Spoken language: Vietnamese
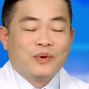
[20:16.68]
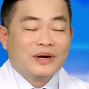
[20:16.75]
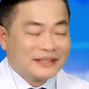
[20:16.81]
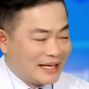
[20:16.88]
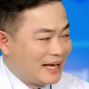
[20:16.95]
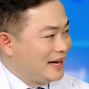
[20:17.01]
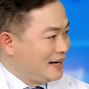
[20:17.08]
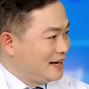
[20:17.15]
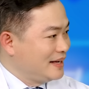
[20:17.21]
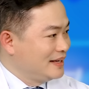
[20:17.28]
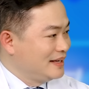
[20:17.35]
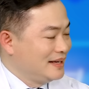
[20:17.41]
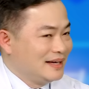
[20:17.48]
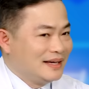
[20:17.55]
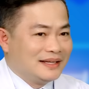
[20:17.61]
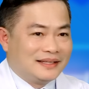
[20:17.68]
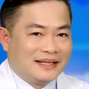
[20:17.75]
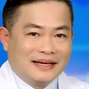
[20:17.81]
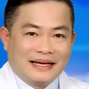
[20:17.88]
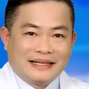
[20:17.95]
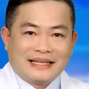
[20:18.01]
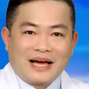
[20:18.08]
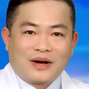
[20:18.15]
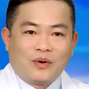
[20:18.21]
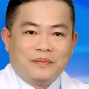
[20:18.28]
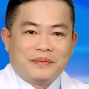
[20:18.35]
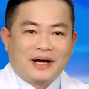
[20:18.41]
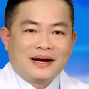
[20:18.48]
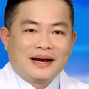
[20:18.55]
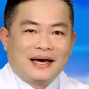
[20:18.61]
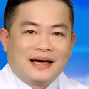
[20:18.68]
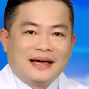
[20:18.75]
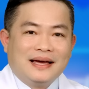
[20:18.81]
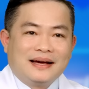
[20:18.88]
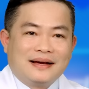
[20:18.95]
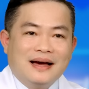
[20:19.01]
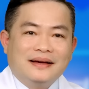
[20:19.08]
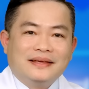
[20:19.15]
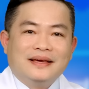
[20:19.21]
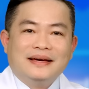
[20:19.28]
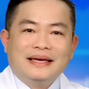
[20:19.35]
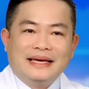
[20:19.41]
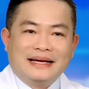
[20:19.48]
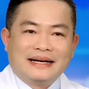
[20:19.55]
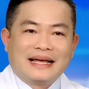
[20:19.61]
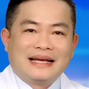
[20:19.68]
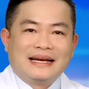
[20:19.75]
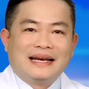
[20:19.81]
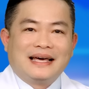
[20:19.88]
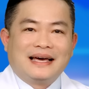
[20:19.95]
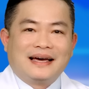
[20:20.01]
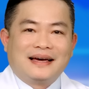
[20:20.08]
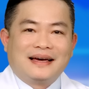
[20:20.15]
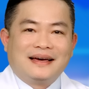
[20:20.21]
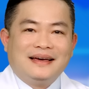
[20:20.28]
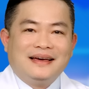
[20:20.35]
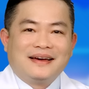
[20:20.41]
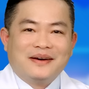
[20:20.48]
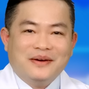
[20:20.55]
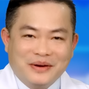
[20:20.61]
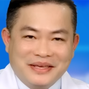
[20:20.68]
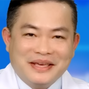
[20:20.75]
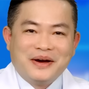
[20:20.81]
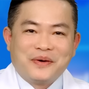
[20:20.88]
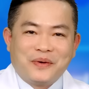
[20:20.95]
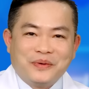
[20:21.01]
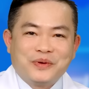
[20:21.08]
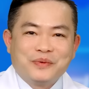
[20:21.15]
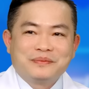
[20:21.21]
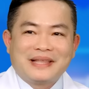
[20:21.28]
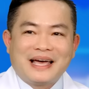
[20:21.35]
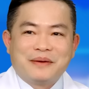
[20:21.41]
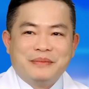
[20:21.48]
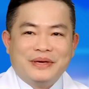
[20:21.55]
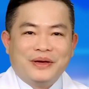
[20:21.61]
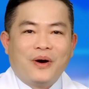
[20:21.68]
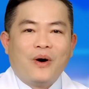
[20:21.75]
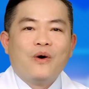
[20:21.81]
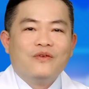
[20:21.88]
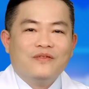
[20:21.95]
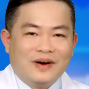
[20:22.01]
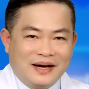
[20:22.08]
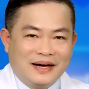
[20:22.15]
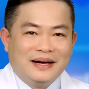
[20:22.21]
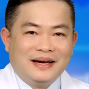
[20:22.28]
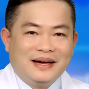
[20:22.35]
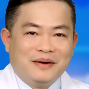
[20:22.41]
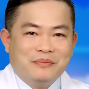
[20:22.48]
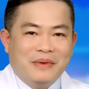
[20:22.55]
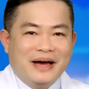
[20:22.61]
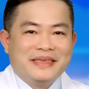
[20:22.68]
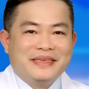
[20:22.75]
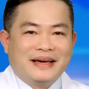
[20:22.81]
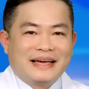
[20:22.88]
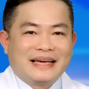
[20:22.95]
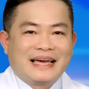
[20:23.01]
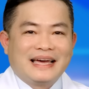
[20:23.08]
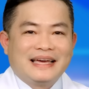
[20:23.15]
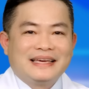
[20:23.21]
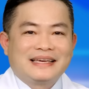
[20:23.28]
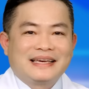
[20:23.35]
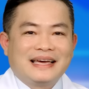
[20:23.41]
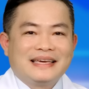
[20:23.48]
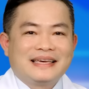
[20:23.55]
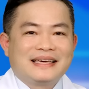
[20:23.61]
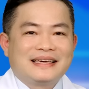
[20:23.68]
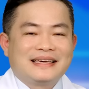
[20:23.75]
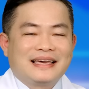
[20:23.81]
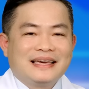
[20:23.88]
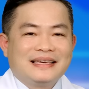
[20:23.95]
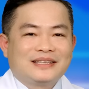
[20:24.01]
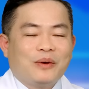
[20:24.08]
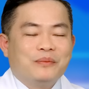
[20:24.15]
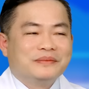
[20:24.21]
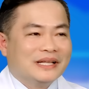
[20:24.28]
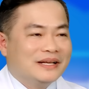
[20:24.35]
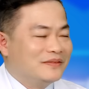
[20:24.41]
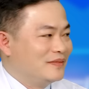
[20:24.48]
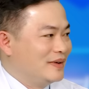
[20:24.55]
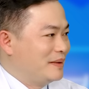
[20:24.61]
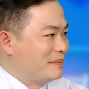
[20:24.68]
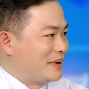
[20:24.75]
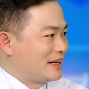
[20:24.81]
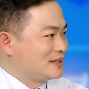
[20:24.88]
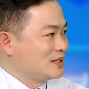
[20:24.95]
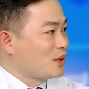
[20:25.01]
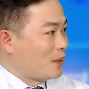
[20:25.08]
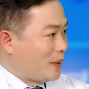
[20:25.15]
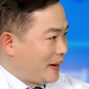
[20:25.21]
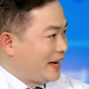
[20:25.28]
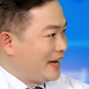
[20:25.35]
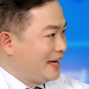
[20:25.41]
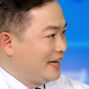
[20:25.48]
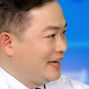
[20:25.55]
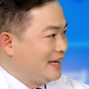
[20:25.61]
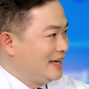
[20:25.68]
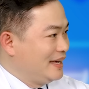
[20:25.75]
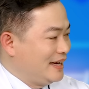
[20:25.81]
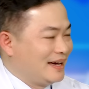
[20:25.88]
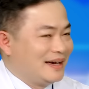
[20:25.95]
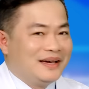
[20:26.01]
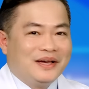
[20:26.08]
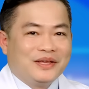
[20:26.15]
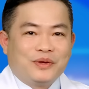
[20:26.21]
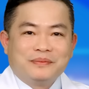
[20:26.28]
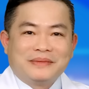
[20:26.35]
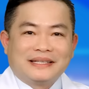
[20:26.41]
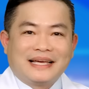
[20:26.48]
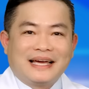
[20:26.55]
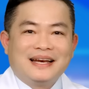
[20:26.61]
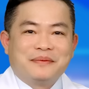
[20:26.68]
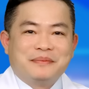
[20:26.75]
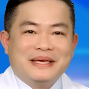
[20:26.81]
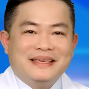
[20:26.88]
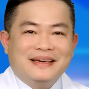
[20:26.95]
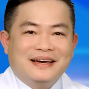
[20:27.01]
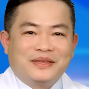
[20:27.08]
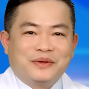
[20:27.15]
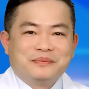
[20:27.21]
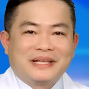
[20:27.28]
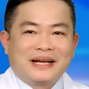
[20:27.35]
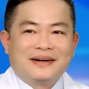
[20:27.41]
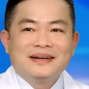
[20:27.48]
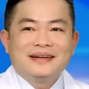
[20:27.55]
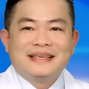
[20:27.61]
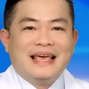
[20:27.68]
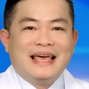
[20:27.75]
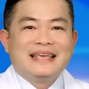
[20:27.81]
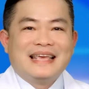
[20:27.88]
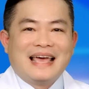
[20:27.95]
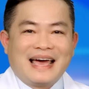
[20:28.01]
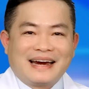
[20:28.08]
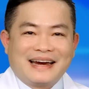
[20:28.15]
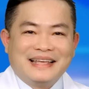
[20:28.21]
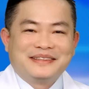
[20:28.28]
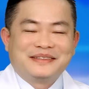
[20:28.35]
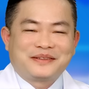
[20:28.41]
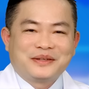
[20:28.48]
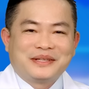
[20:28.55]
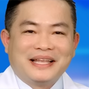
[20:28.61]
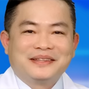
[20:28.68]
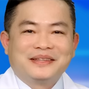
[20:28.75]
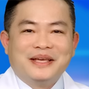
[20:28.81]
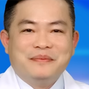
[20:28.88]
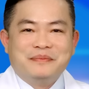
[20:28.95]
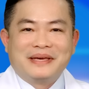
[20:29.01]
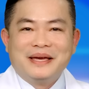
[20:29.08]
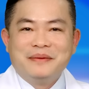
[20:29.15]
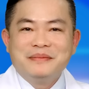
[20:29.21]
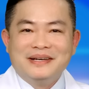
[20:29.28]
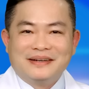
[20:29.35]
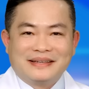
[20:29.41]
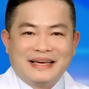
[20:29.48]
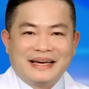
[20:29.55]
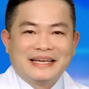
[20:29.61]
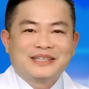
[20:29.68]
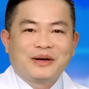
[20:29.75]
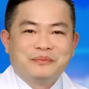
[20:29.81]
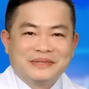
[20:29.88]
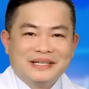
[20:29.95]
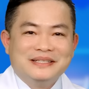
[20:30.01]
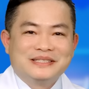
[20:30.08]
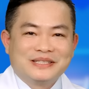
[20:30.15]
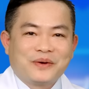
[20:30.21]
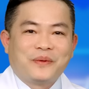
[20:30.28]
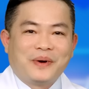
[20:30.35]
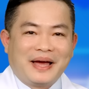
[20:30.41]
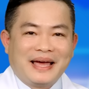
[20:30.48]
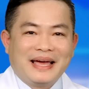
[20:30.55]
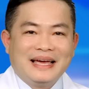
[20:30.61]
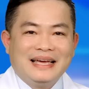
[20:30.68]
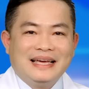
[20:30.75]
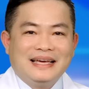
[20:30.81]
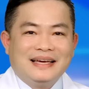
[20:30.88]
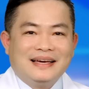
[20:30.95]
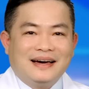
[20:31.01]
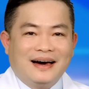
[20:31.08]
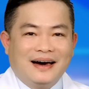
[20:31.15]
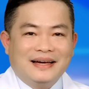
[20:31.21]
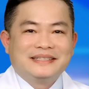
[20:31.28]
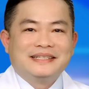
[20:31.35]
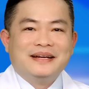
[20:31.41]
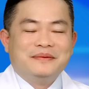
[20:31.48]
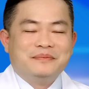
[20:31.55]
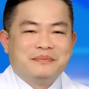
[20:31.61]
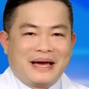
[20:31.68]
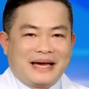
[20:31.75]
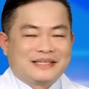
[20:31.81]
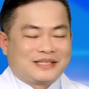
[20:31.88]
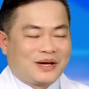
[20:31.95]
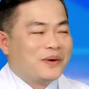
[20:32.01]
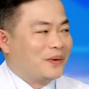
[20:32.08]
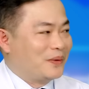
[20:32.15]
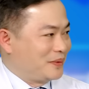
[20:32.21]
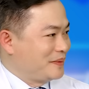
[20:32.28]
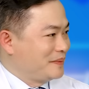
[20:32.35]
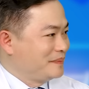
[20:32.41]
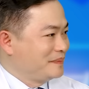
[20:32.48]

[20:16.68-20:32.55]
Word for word: quốc tế đó, thì người ta cũng nói là gần như hiện nay là người dân của chúng ta bị over bởi những cái thông tin về mặt sức khỏe. Chúng ta thấy là bây giờ chúng ta rất dễ dàng để có thể tìm kiếm được những cái thông tin sức khỏe ở trên mạng xã hội.